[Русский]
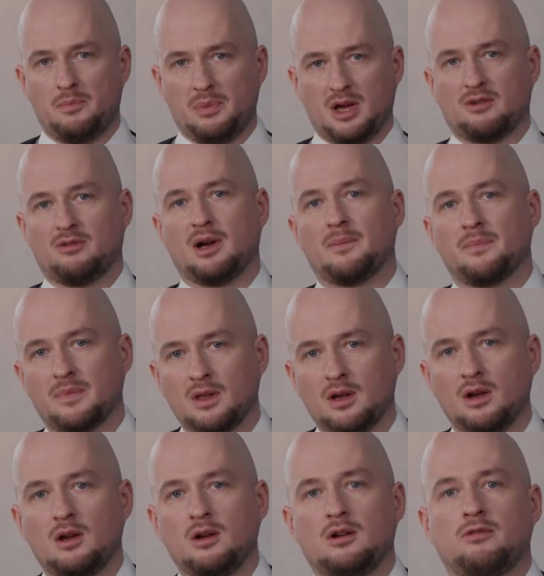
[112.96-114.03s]
Первое.
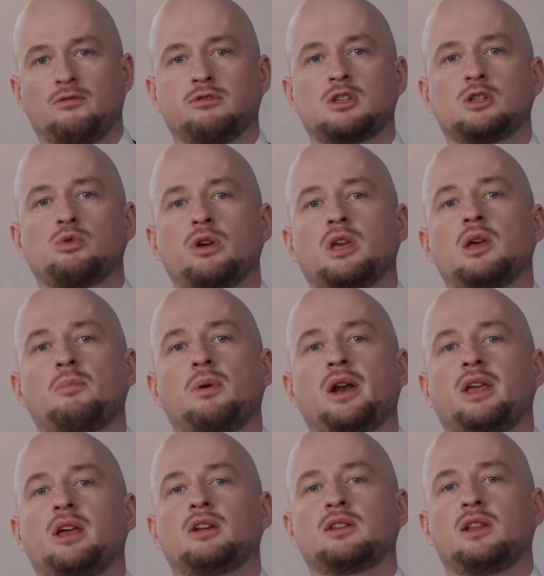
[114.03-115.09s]
Высокие
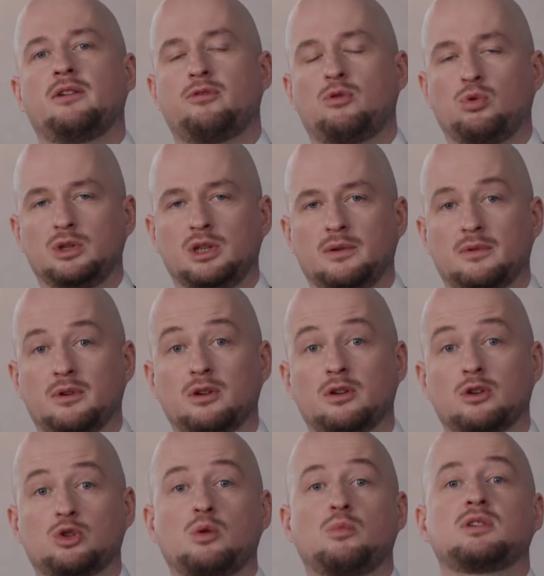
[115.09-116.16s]
барьеры для входа.
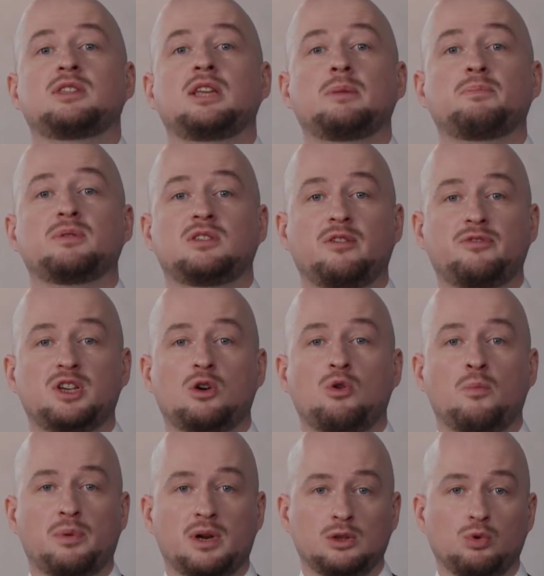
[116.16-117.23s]
Чтобы стать
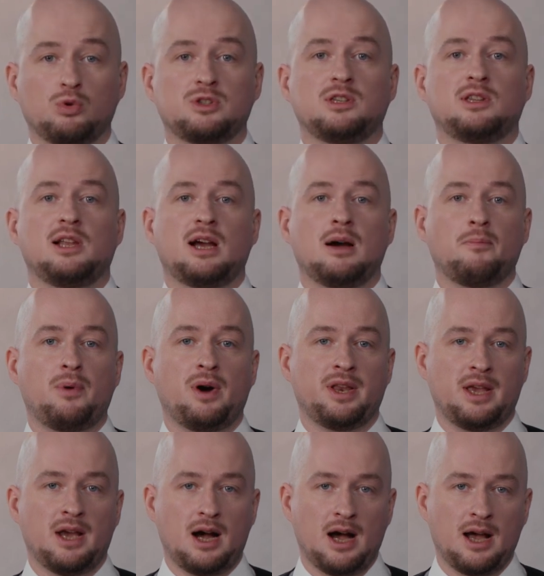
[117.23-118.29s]
поставщиком продукции для
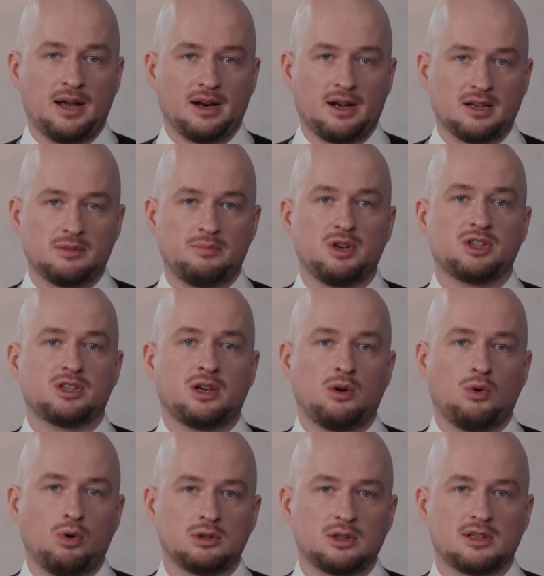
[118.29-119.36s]
компании
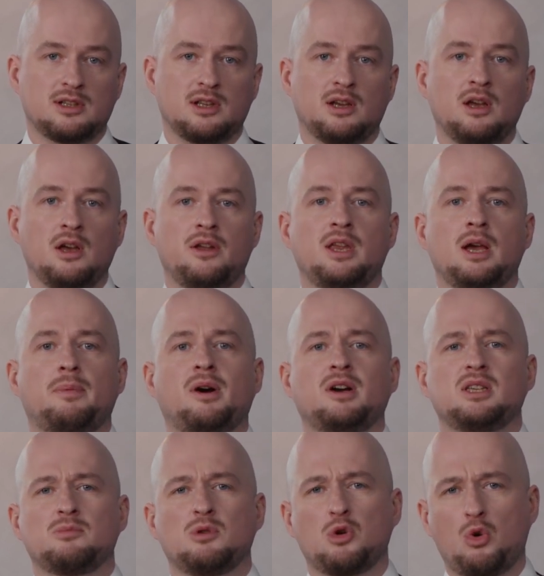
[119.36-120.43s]
аэрокосмической отрасли,
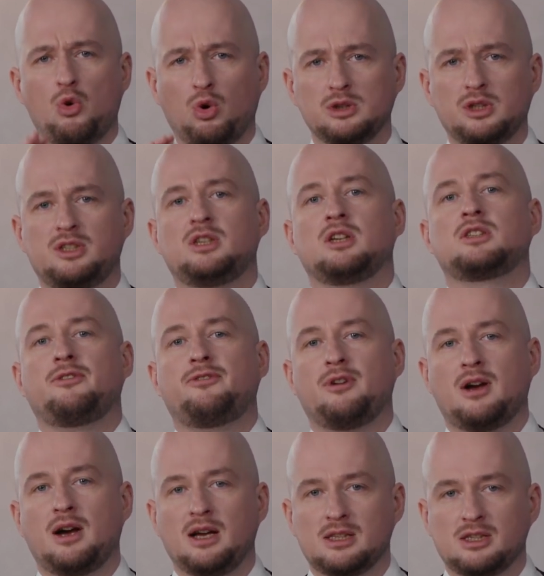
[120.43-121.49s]
необходимы годы
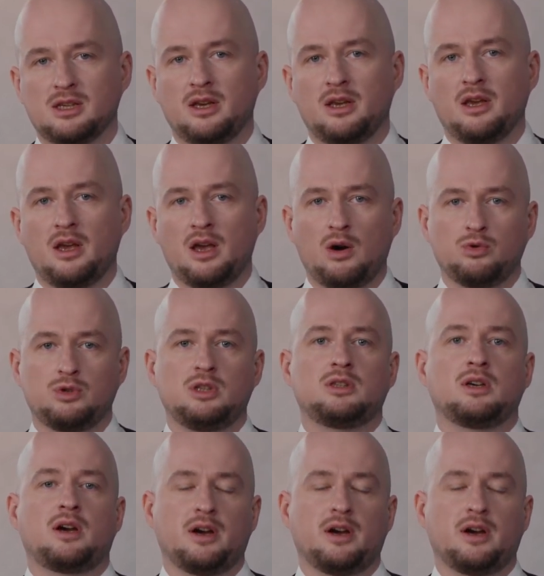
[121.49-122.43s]
сертификации и аудита